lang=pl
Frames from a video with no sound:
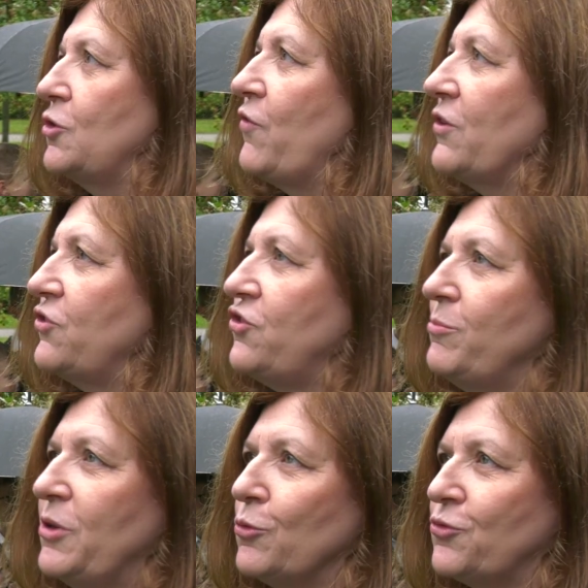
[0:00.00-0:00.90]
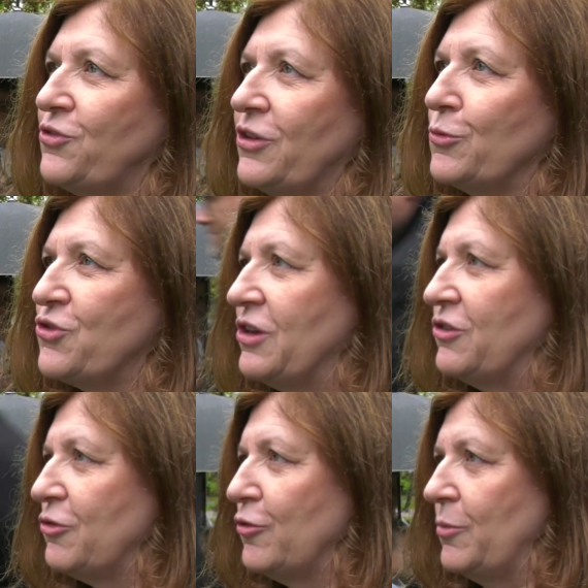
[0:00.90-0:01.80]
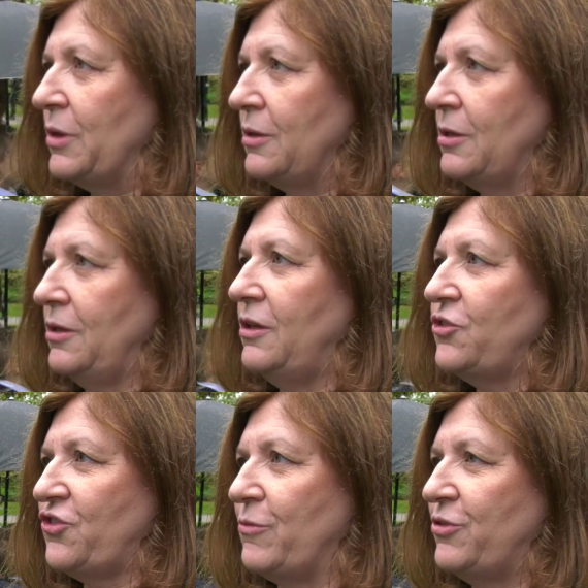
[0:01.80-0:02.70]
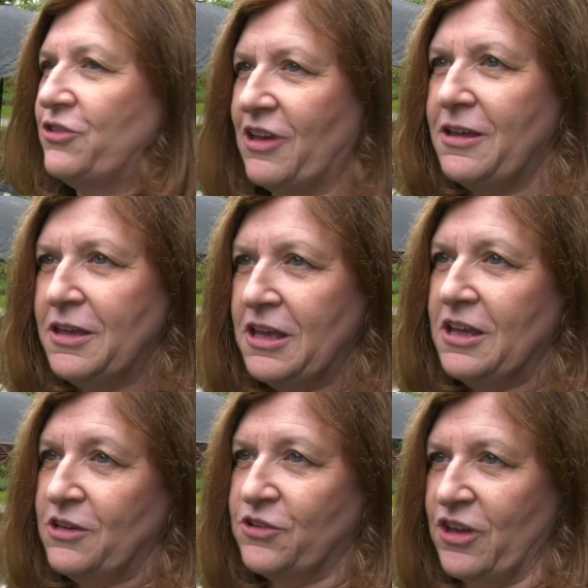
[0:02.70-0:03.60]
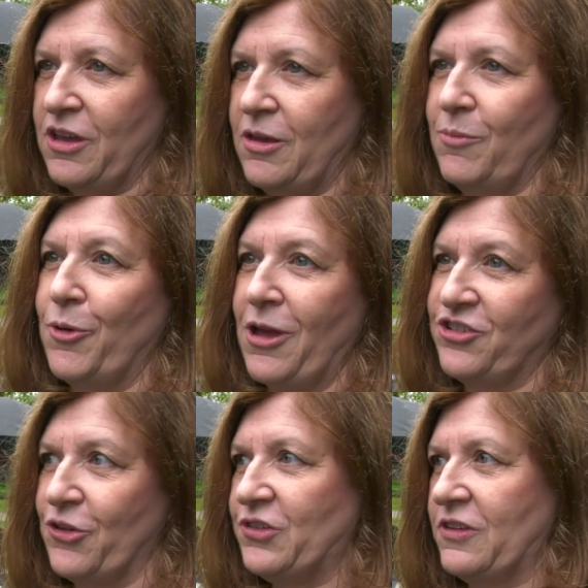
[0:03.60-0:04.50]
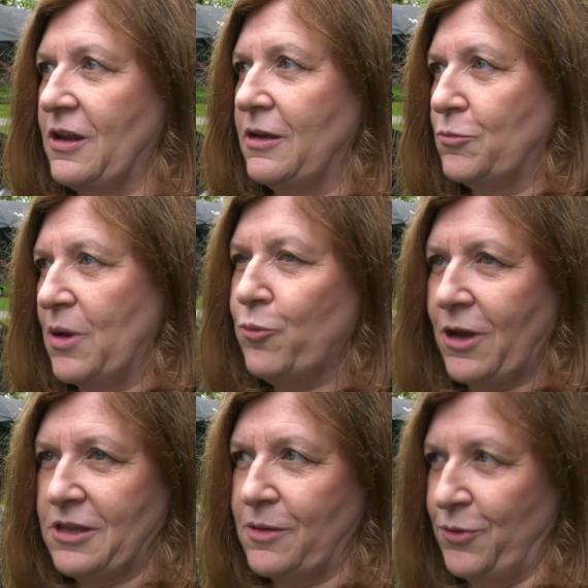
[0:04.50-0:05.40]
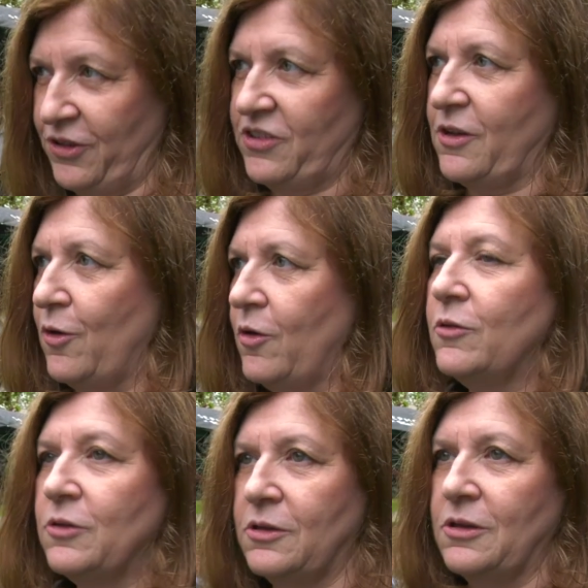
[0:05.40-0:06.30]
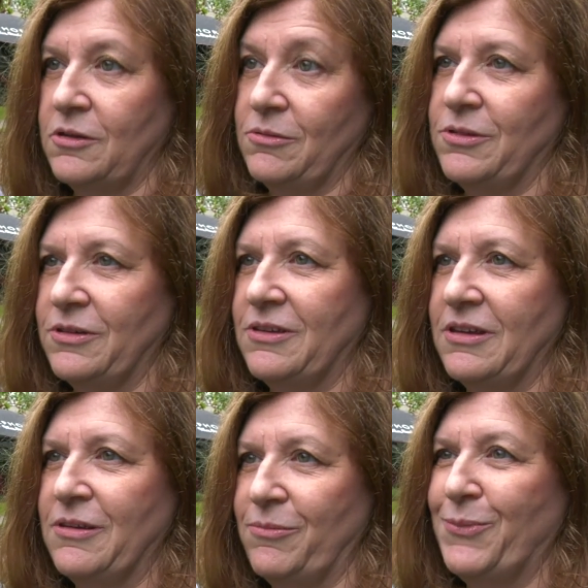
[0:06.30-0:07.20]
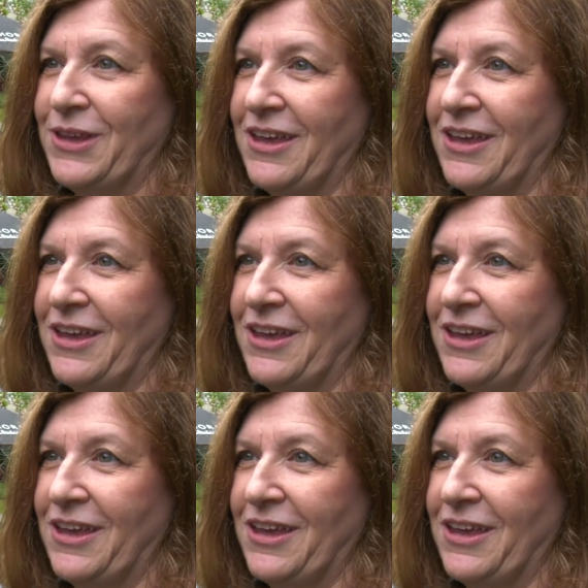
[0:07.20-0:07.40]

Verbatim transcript: Towarzyszy mi uczucie dużej dumy i szczęścia, że moja siostra, która była tak blisko y, y,